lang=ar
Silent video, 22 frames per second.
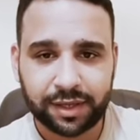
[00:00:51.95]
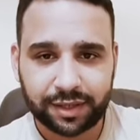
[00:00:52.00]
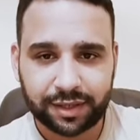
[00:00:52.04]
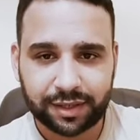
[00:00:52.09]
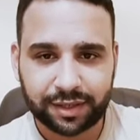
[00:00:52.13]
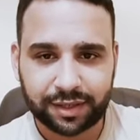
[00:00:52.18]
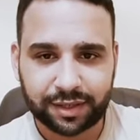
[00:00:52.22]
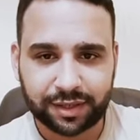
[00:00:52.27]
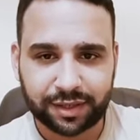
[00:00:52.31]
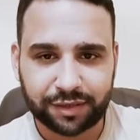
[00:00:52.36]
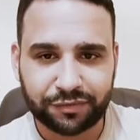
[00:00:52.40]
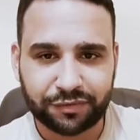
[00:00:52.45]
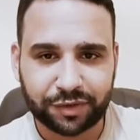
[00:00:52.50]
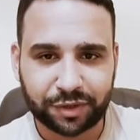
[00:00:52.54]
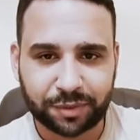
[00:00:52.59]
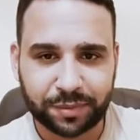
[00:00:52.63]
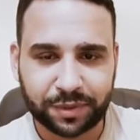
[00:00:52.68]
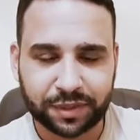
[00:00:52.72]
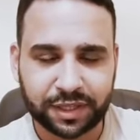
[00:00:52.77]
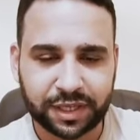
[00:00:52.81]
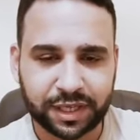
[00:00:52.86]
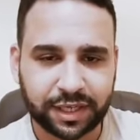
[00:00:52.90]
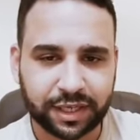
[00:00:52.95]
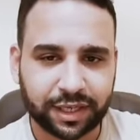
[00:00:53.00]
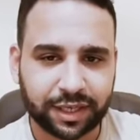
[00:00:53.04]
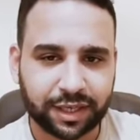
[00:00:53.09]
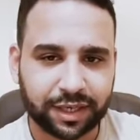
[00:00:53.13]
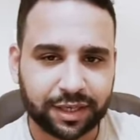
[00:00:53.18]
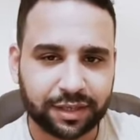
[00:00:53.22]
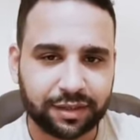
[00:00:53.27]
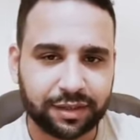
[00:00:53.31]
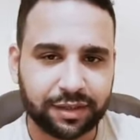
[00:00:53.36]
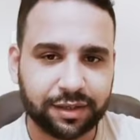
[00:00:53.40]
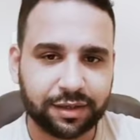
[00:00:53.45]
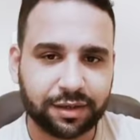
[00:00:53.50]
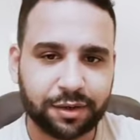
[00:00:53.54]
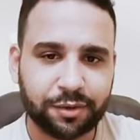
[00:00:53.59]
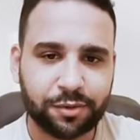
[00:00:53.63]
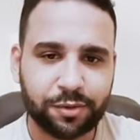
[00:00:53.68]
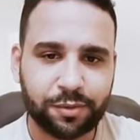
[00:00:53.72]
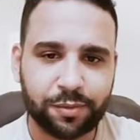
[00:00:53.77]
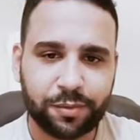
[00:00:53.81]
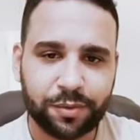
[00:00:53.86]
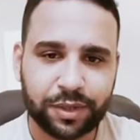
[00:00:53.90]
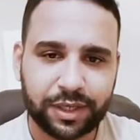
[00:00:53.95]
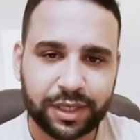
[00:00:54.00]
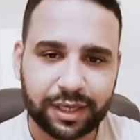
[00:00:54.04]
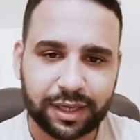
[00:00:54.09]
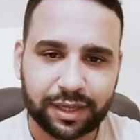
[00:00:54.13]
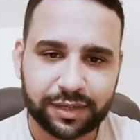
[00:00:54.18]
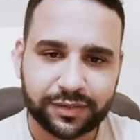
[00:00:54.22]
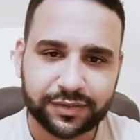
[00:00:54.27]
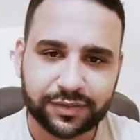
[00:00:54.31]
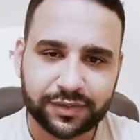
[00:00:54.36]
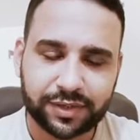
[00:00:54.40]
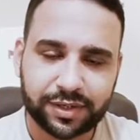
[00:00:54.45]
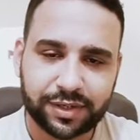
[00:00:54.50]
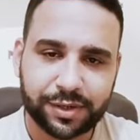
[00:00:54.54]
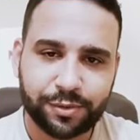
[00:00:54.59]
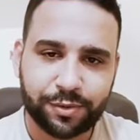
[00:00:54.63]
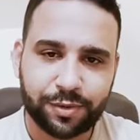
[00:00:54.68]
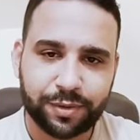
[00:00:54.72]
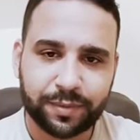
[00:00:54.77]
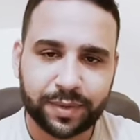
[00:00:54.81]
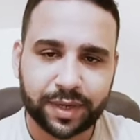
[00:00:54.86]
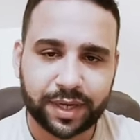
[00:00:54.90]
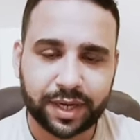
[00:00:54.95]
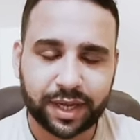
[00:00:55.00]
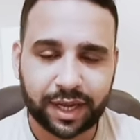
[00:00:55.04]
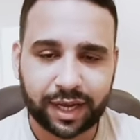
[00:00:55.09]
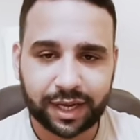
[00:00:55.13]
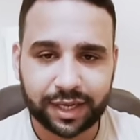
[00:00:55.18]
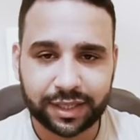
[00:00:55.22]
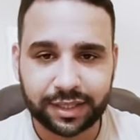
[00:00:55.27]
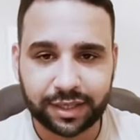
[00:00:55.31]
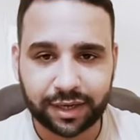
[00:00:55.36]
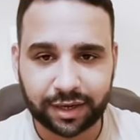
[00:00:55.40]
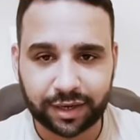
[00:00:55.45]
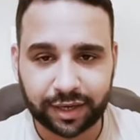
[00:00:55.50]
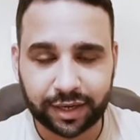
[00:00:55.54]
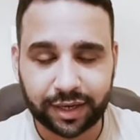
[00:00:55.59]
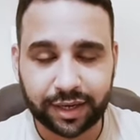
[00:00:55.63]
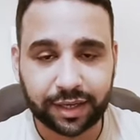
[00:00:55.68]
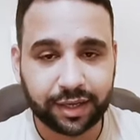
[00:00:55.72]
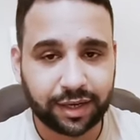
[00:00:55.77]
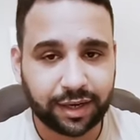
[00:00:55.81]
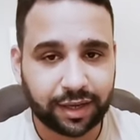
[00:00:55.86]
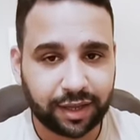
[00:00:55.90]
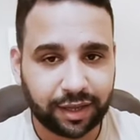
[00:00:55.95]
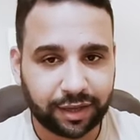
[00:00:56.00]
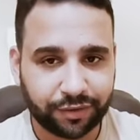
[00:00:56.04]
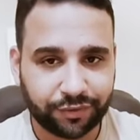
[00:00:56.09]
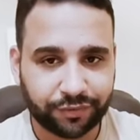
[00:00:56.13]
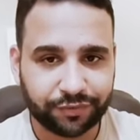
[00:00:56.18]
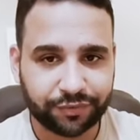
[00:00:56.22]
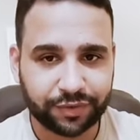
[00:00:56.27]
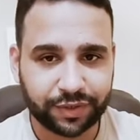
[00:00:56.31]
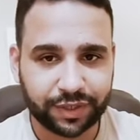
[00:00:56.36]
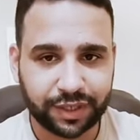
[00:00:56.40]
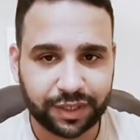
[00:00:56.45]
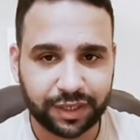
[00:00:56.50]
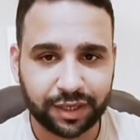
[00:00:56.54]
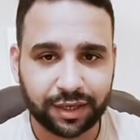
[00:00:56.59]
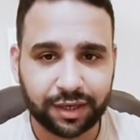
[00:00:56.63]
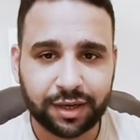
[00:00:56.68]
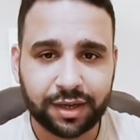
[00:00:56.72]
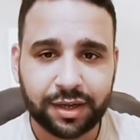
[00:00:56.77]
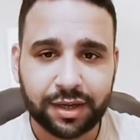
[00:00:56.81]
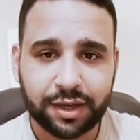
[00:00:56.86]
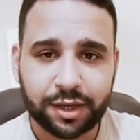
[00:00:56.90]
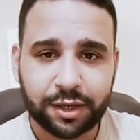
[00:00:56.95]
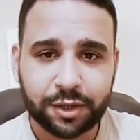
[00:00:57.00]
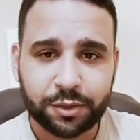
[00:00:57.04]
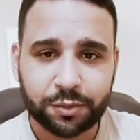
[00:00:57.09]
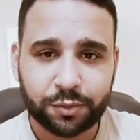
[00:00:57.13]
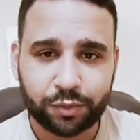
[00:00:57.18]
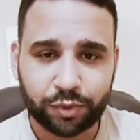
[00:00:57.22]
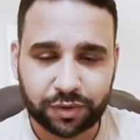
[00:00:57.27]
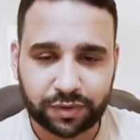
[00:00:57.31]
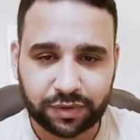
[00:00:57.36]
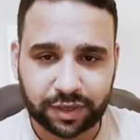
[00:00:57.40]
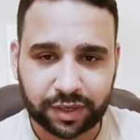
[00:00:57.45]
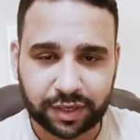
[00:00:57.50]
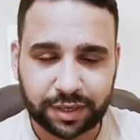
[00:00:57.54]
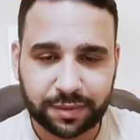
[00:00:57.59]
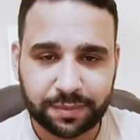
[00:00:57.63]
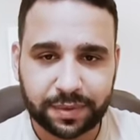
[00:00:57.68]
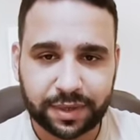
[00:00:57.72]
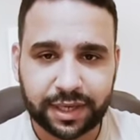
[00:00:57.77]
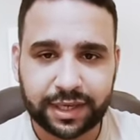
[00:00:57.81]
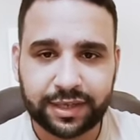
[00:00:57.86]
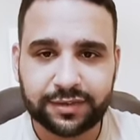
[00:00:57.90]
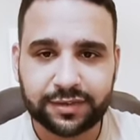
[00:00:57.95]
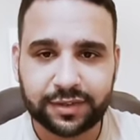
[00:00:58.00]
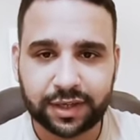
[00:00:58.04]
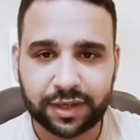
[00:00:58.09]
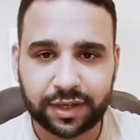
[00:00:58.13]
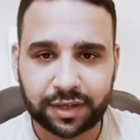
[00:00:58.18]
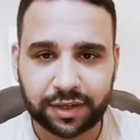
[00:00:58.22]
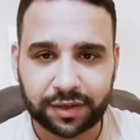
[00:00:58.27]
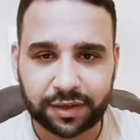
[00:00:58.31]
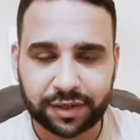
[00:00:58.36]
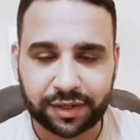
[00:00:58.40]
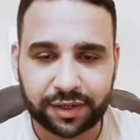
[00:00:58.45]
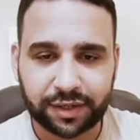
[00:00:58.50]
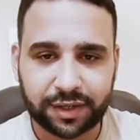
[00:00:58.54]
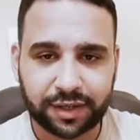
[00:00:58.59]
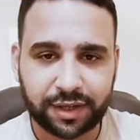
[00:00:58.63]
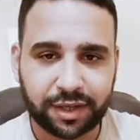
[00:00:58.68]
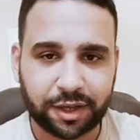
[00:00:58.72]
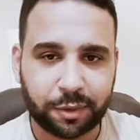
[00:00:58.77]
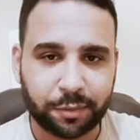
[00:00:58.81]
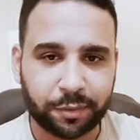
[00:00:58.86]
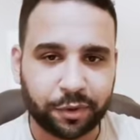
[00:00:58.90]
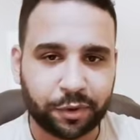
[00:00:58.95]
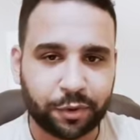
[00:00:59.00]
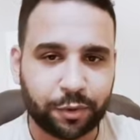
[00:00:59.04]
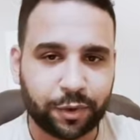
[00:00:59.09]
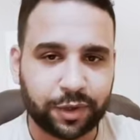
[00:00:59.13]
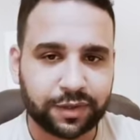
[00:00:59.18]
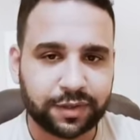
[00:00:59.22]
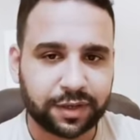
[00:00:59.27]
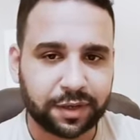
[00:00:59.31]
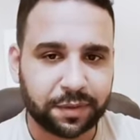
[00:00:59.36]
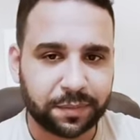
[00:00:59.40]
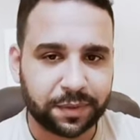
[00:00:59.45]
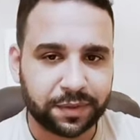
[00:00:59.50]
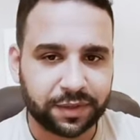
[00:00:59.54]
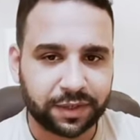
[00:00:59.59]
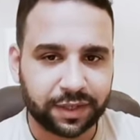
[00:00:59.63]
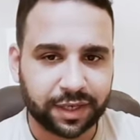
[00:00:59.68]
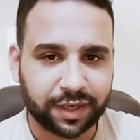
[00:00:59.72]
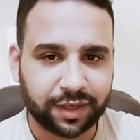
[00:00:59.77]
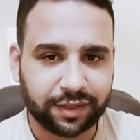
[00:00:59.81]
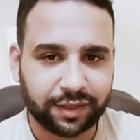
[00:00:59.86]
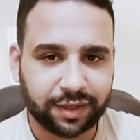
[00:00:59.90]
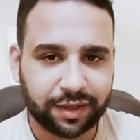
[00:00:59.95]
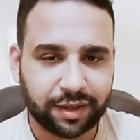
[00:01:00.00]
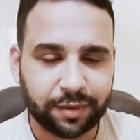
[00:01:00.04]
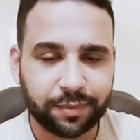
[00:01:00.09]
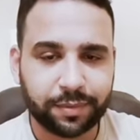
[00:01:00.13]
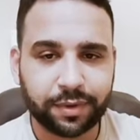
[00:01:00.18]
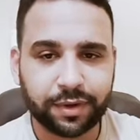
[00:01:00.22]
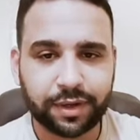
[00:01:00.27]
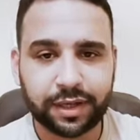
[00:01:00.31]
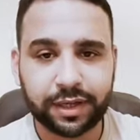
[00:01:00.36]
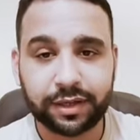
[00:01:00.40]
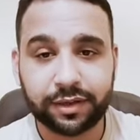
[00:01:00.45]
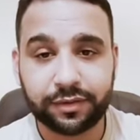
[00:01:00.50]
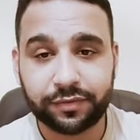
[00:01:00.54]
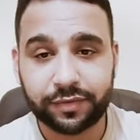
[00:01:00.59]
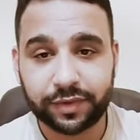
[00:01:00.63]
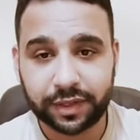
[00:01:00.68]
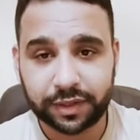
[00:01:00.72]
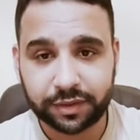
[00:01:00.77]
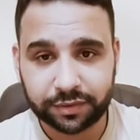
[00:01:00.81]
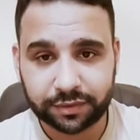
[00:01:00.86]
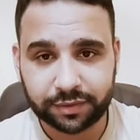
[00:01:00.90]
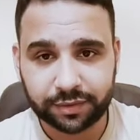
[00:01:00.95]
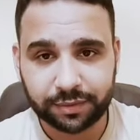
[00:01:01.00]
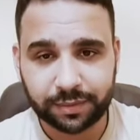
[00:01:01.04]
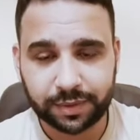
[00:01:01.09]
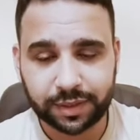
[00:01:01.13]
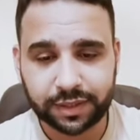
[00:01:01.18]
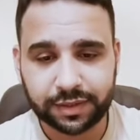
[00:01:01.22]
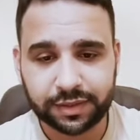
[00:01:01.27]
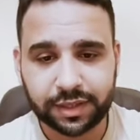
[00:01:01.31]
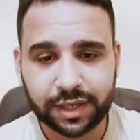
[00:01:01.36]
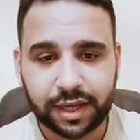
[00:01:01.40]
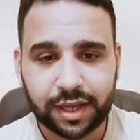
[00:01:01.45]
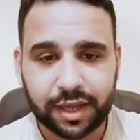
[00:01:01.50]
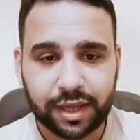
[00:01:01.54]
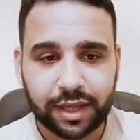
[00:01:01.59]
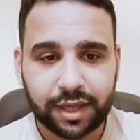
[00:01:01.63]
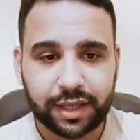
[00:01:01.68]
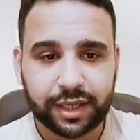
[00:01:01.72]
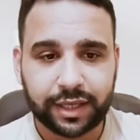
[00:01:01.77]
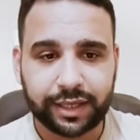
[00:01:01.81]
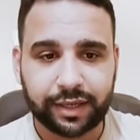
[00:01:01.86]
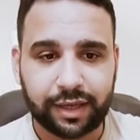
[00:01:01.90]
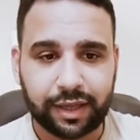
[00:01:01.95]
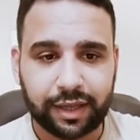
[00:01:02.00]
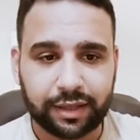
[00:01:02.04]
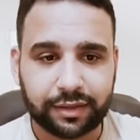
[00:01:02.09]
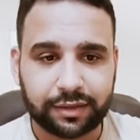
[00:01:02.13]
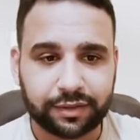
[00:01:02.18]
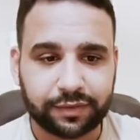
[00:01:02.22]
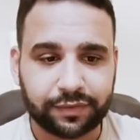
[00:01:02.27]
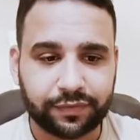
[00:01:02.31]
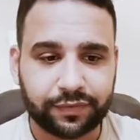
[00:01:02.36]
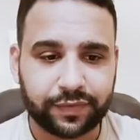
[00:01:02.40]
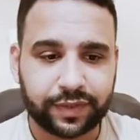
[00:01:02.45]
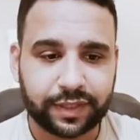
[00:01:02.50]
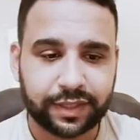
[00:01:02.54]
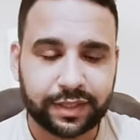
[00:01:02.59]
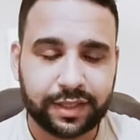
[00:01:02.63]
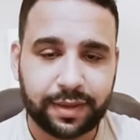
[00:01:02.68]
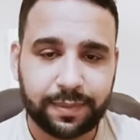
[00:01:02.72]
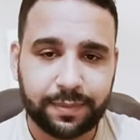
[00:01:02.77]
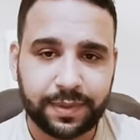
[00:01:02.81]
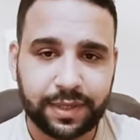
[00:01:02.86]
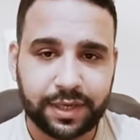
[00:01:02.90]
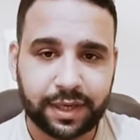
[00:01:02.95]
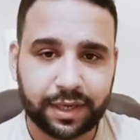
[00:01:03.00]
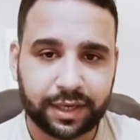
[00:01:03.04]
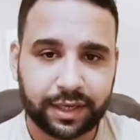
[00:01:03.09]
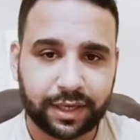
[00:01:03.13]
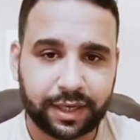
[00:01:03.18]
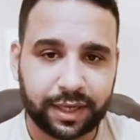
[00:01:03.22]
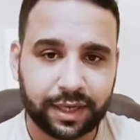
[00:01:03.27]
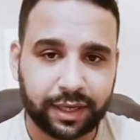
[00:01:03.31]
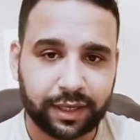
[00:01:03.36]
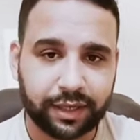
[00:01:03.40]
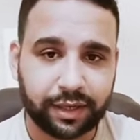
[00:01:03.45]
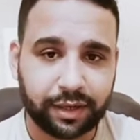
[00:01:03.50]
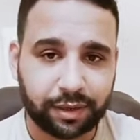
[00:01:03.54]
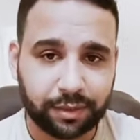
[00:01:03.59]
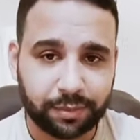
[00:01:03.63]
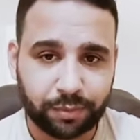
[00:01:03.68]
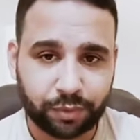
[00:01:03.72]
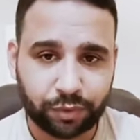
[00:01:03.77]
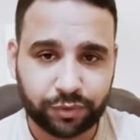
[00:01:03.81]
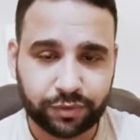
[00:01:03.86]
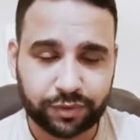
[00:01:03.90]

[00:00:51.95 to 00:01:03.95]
آه، في البداية كده رجل برج العذراء هو من أحد الرجال حرفيا متعبة إذا قارناها بإخواتها من رجال الأبراج في الارتباط العاطفي ده بيرجع للبطء